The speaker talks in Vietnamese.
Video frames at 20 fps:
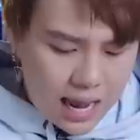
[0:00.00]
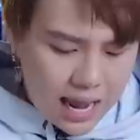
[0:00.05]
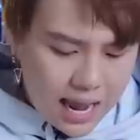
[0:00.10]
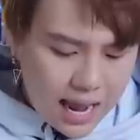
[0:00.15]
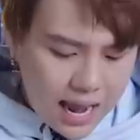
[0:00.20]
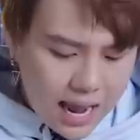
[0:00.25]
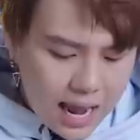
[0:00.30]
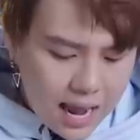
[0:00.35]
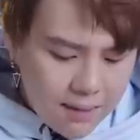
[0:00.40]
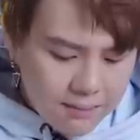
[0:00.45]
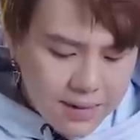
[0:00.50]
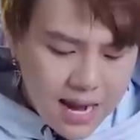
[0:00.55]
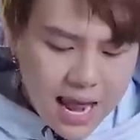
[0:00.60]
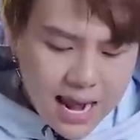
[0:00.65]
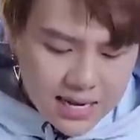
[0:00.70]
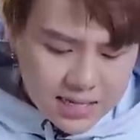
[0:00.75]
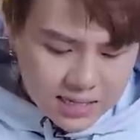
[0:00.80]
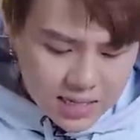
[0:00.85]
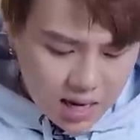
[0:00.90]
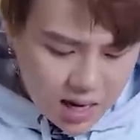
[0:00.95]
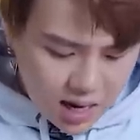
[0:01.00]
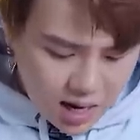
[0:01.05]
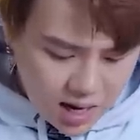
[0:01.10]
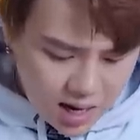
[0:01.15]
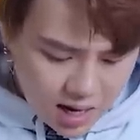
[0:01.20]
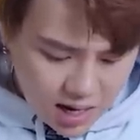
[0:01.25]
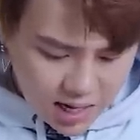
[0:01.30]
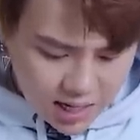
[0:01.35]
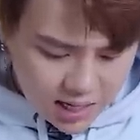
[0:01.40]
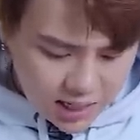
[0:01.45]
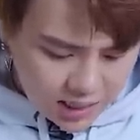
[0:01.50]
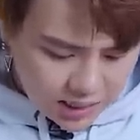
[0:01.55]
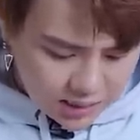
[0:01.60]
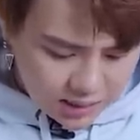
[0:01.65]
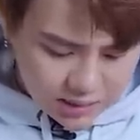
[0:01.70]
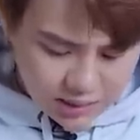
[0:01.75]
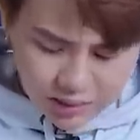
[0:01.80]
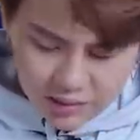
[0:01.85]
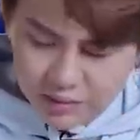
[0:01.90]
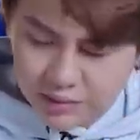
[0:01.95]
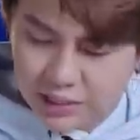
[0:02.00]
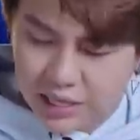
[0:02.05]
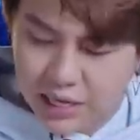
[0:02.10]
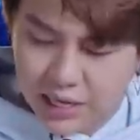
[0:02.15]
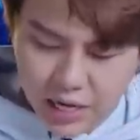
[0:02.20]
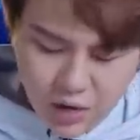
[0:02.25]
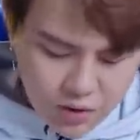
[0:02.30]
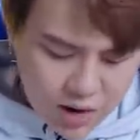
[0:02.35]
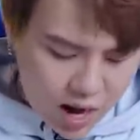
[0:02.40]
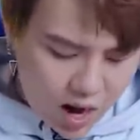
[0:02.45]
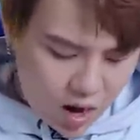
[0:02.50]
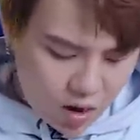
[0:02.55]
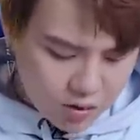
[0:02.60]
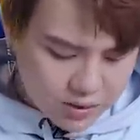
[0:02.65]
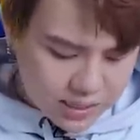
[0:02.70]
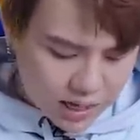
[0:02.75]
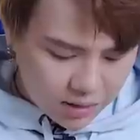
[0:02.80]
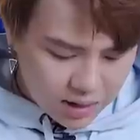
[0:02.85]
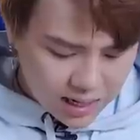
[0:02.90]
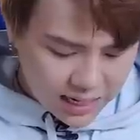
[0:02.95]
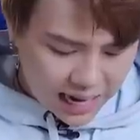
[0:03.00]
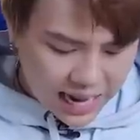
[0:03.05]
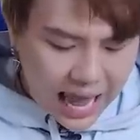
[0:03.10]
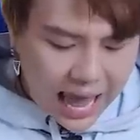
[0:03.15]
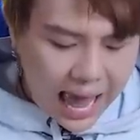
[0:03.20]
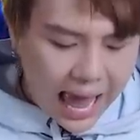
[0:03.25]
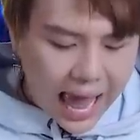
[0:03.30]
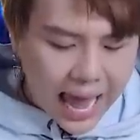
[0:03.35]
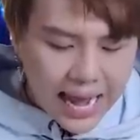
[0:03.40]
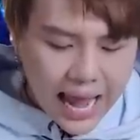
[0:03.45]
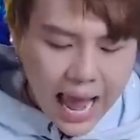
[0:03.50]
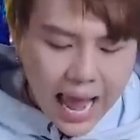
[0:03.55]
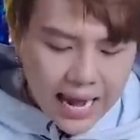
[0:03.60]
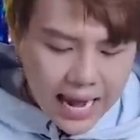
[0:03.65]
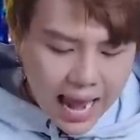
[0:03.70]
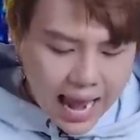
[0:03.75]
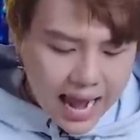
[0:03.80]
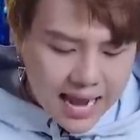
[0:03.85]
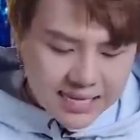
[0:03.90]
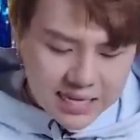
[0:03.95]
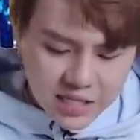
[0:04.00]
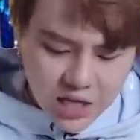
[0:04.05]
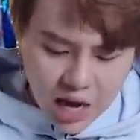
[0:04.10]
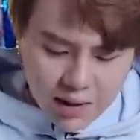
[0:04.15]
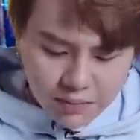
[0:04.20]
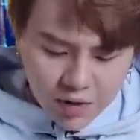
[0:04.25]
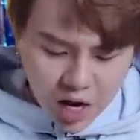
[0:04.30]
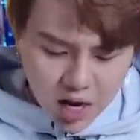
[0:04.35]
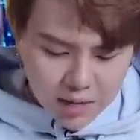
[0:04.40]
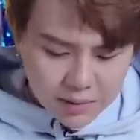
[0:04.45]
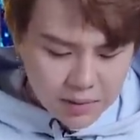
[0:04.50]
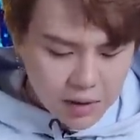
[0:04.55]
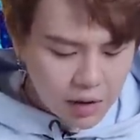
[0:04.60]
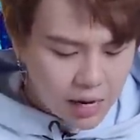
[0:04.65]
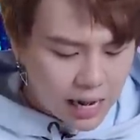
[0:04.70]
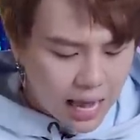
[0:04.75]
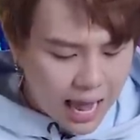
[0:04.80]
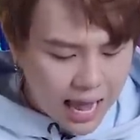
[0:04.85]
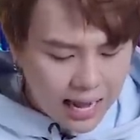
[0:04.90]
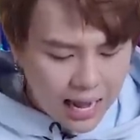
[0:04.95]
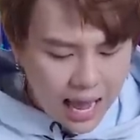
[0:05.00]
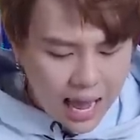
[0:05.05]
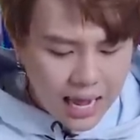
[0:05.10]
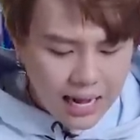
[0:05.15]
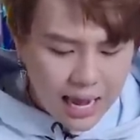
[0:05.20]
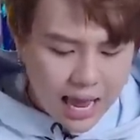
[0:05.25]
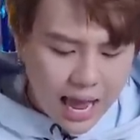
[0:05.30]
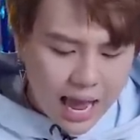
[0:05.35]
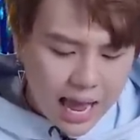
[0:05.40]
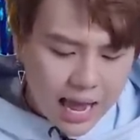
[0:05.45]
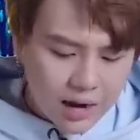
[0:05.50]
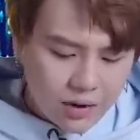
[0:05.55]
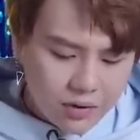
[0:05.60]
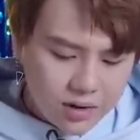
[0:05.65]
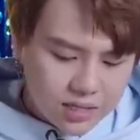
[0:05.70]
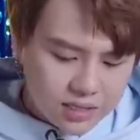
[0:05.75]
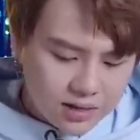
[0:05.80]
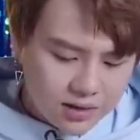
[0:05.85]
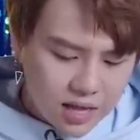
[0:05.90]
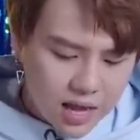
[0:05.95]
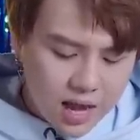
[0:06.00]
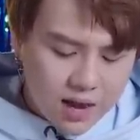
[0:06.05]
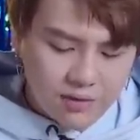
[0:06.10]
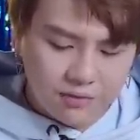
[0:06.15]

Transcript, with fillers: em đánh rơi tình yêu đầu sau lưng anh ai ai ai sẽ trên nói như ai ai ai cũng đơn chân